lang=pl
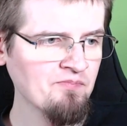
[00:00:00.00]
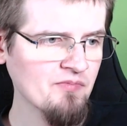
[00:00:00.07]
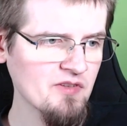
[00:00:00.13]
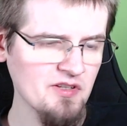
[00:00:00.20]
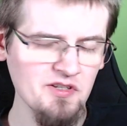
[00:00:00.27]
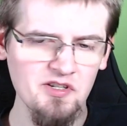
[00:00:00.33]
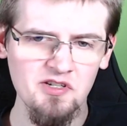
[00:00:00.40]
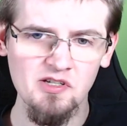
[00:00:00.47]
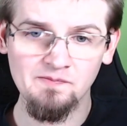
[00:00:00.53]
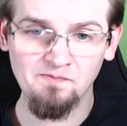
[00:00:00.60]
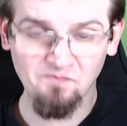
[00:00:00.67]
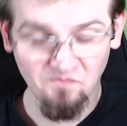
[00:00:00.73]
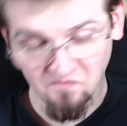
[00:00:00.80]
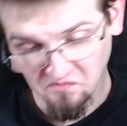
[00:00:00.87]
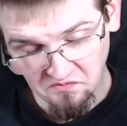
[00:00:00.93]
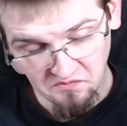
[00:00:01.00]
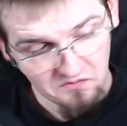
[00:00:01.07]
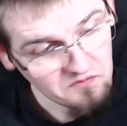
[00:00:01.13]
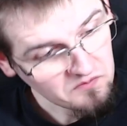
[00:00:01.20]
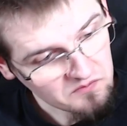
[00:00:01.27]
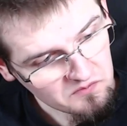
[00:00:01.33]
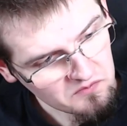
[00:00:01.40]
Znaczy się,
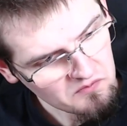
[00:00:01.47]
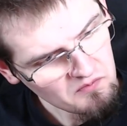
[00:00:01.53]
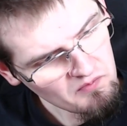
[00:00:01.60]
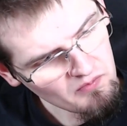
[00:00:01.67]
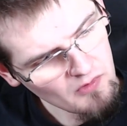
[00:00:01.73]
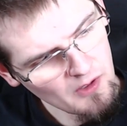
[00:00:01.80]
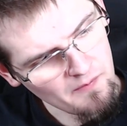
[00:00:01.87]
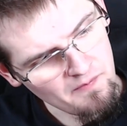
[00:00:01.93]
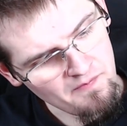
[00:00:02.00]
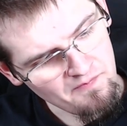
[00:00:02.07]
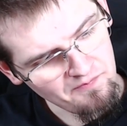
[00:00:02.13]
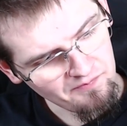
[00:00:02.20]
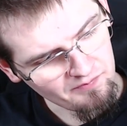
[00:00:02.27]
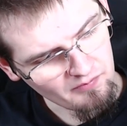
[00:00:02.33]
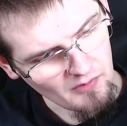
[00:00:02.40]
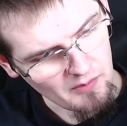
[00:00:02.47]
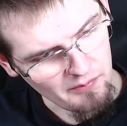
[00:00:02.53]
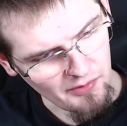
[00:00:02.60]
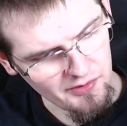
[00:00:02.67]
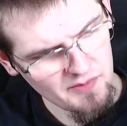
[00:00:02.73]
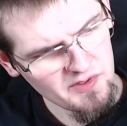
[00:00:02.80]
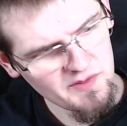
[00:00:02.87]
Mm, po
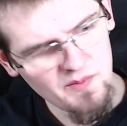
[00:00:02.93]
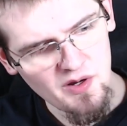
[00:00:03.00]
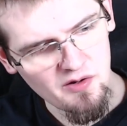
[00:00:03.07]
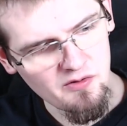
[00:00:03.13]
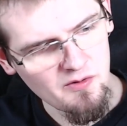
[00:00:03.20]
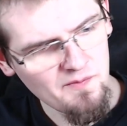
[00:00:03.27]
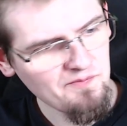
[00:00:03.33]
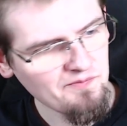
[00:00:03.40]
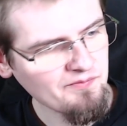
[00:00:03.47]
tym smaku,